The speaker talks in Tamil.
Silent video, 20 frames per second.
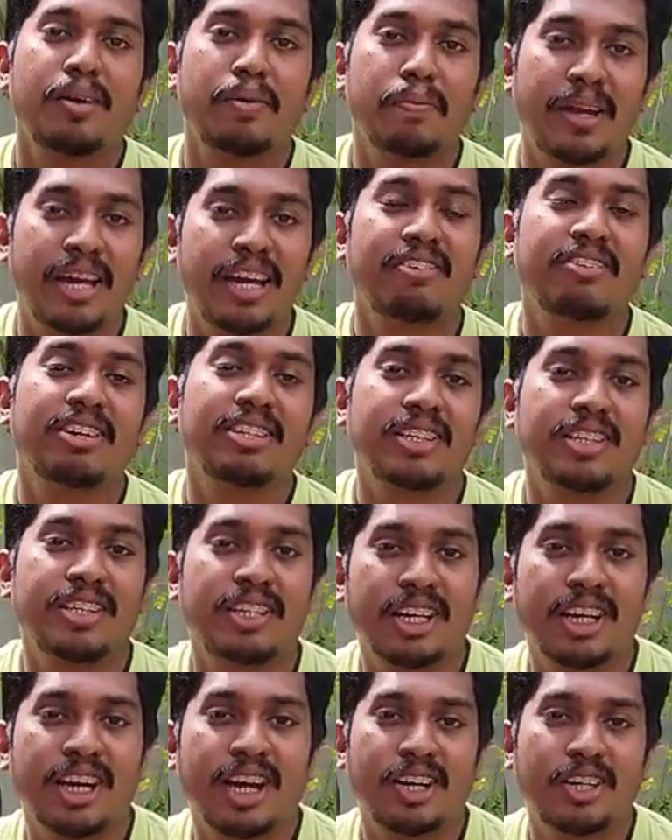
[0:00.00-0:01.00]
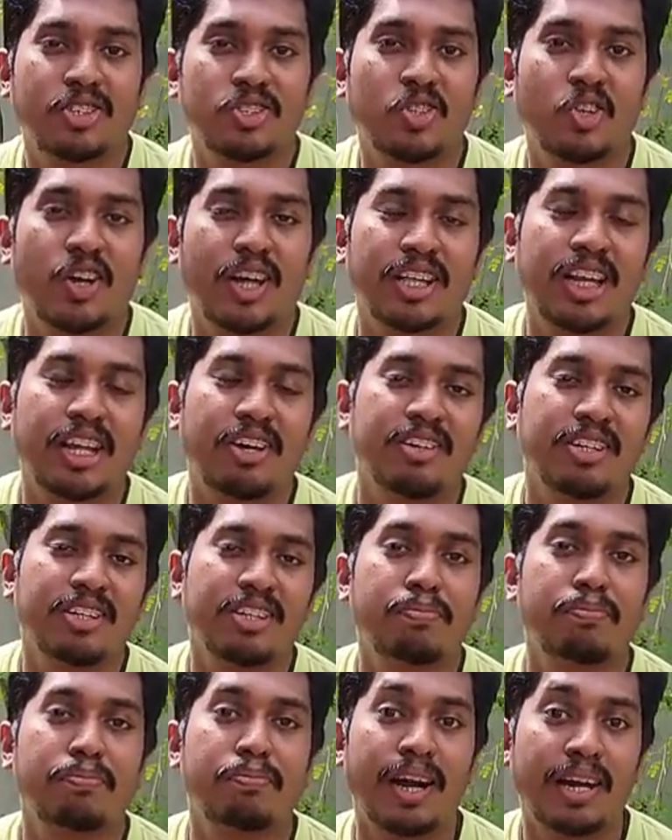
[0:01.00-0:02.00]
மேலே வந்துட்டுருக்காங்க ஸோ அதில்
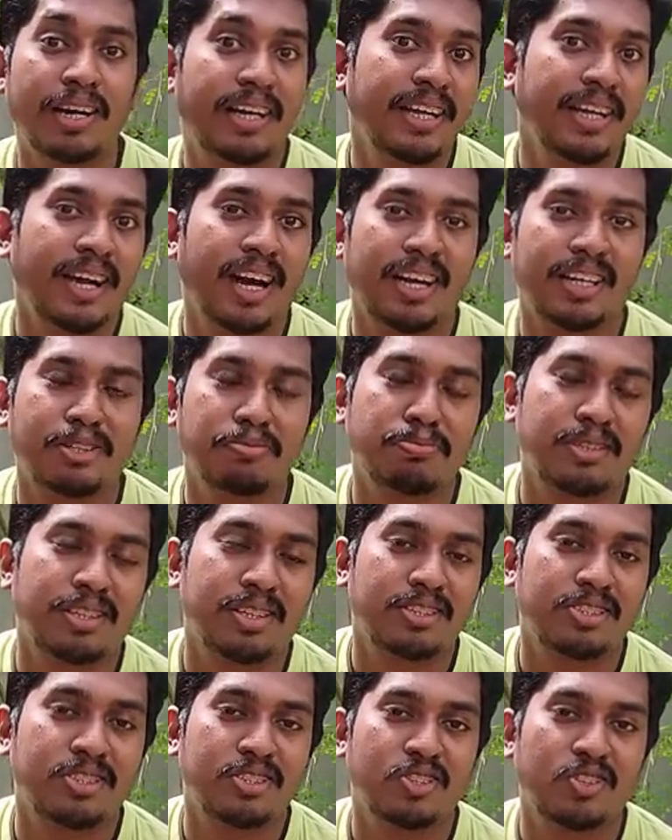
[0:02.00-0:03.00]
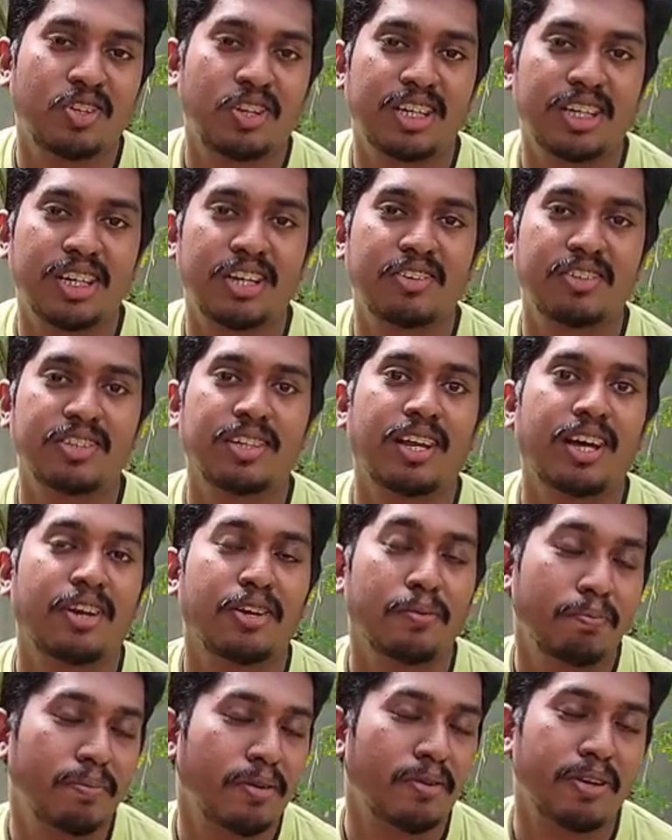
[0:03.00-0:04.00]
வந்து பட்டிங் ஆண்டர்பிரினர்ஸ்னு சொல்கிறதுல வந்து நான்
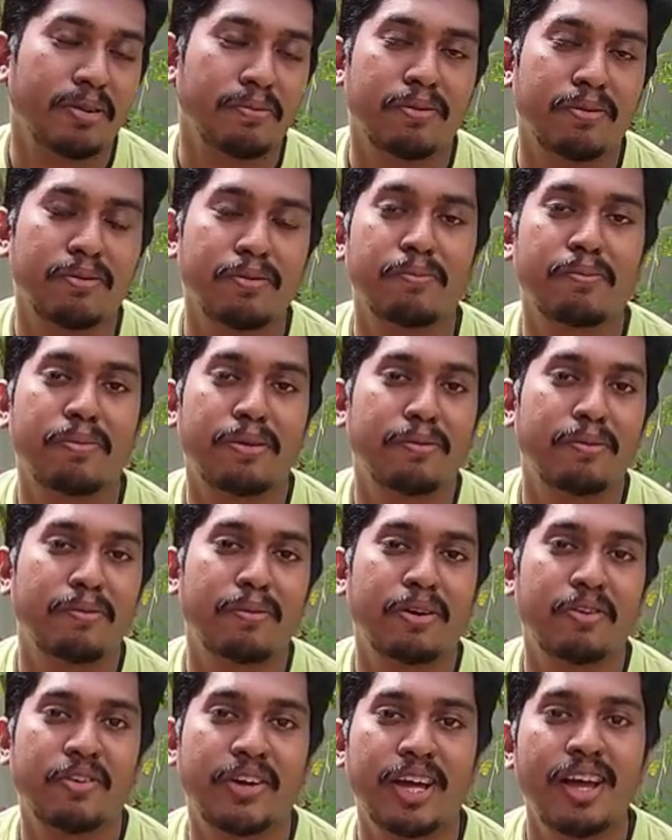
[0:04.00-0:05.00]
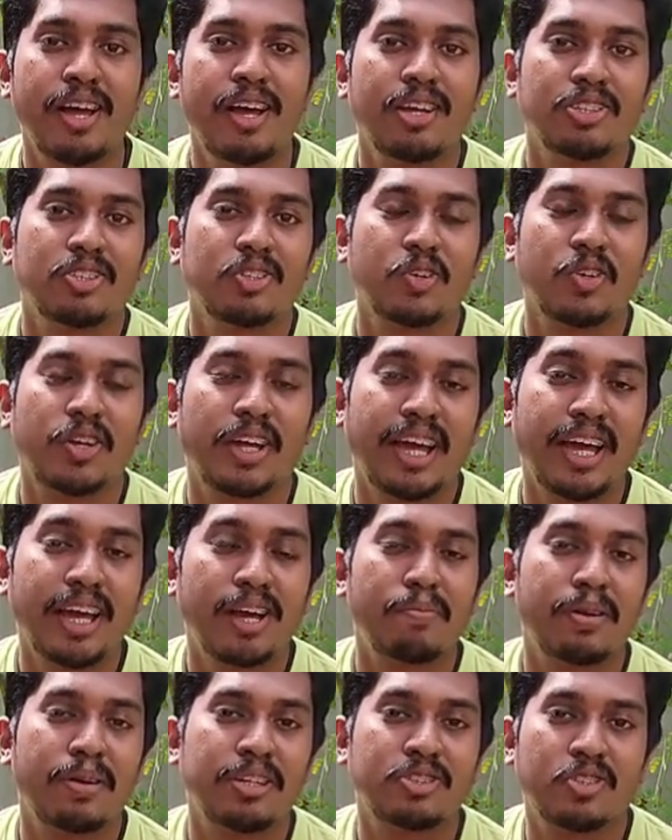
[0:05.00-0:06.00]
ரொம்ப ரொம்பவே பெருமைப்படுவேன் ஸோ ஏன்
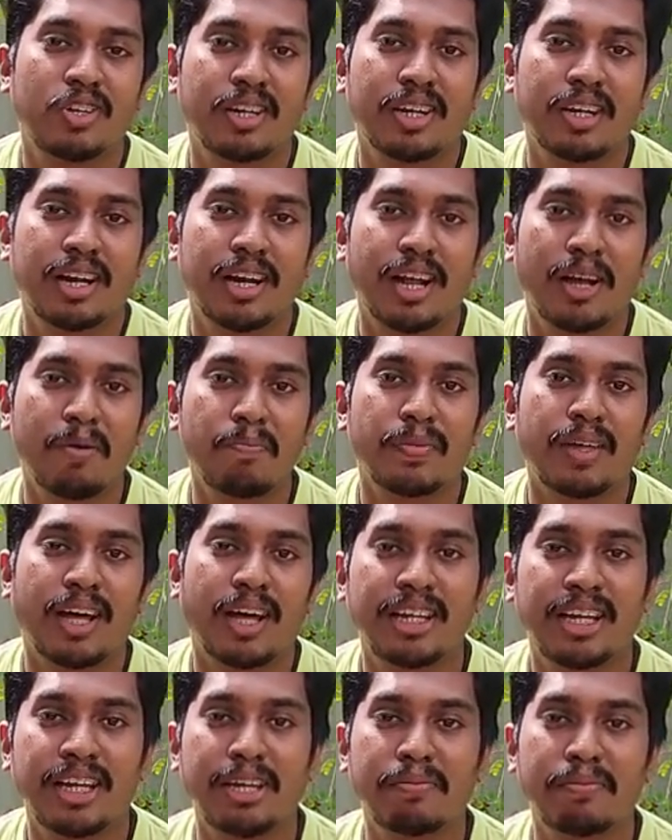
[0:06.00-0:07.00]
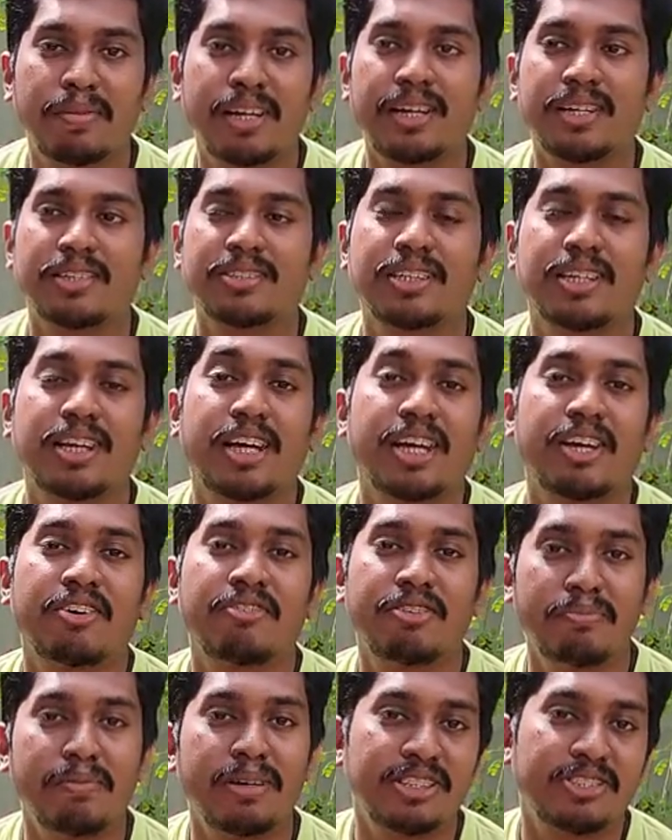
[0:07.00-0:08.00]
அப்படின்னு சொல்கிறேன்னா அதுலேயுமே சில
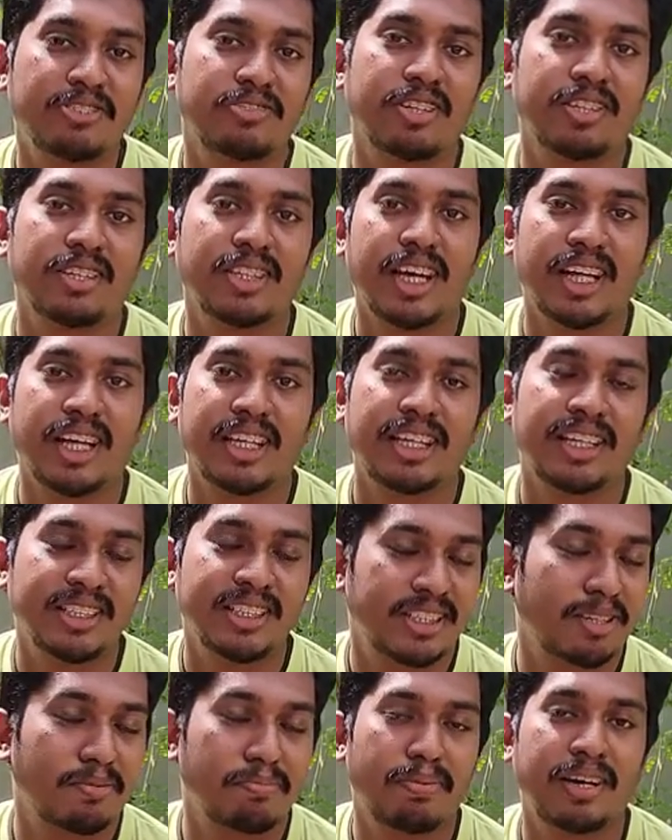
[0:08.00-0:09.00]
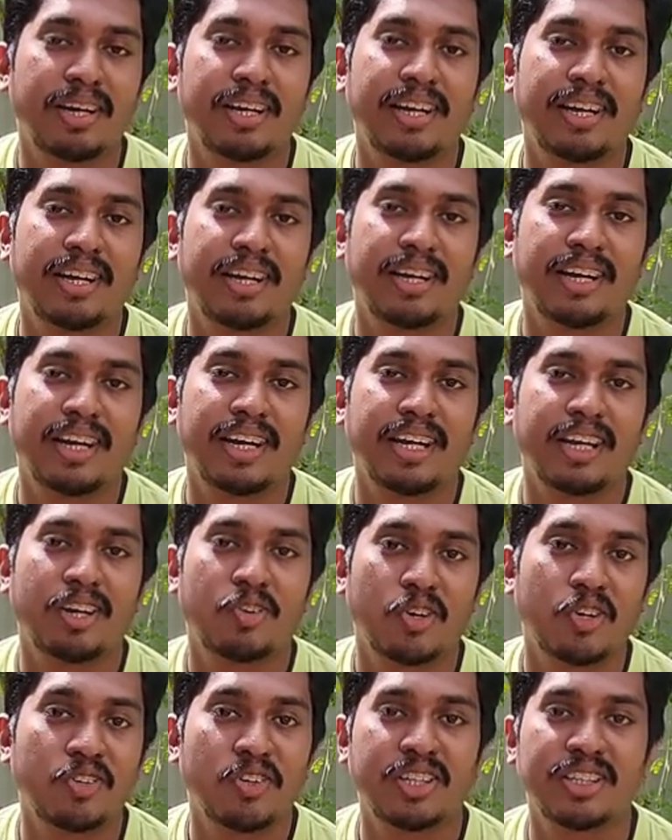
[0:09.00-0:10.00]
விமென்ஸ் வந்து அதை இனிஷியேட் பண்ணி இன்றைக்கி
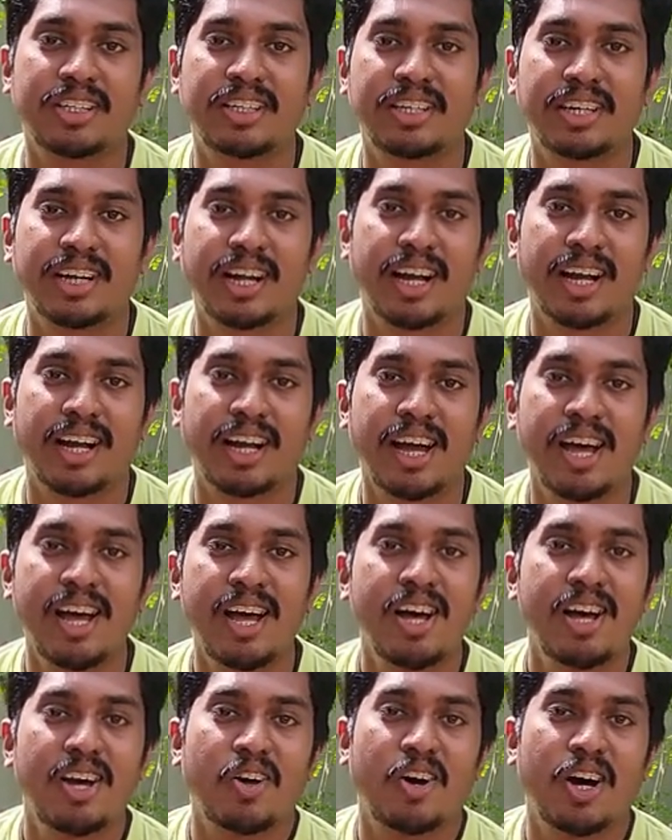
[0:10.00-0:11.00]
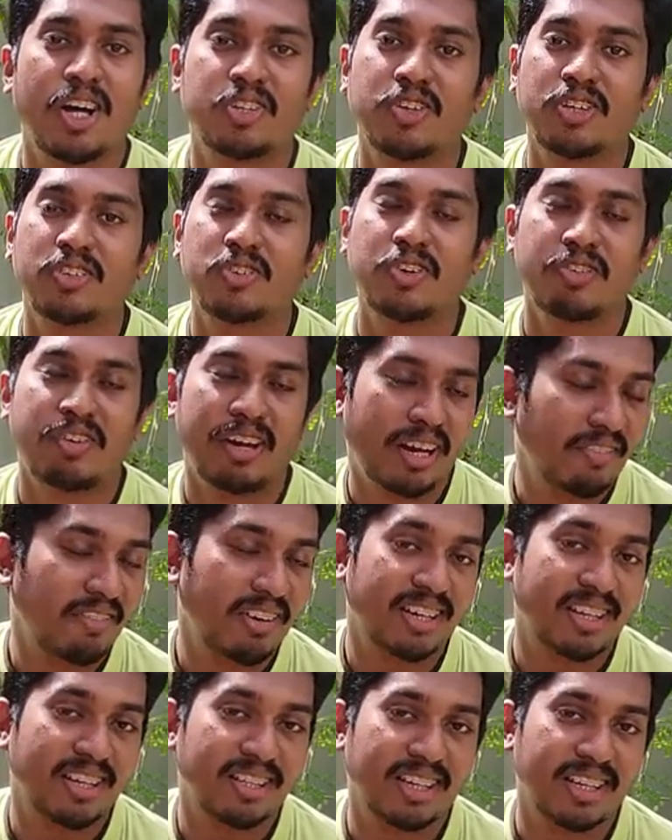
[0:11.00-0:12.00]
கொண்டு வந்துட்டுருக்காங்க ஸோ அது வந்து ஒரு
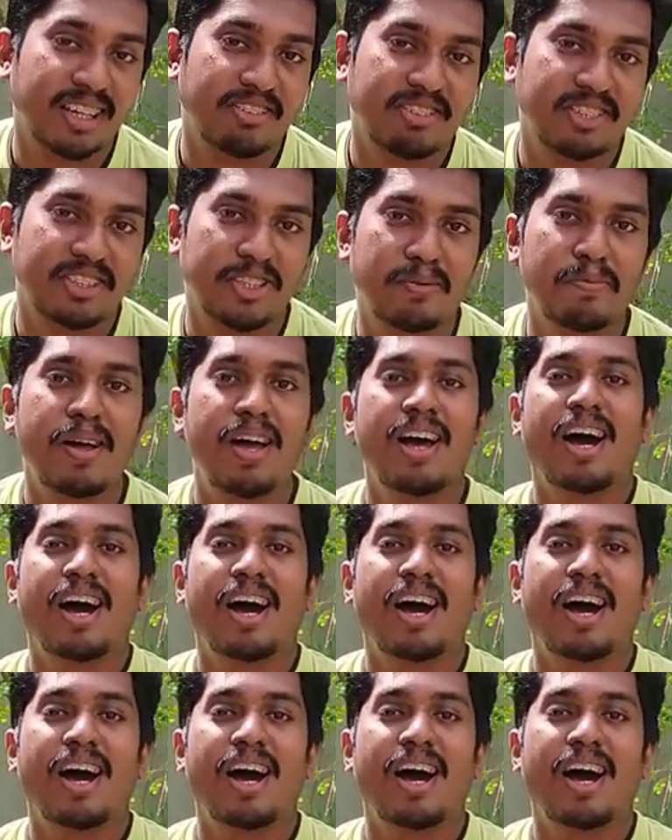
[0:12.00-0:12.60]
வரவேற்கத்தக்க விஷயம்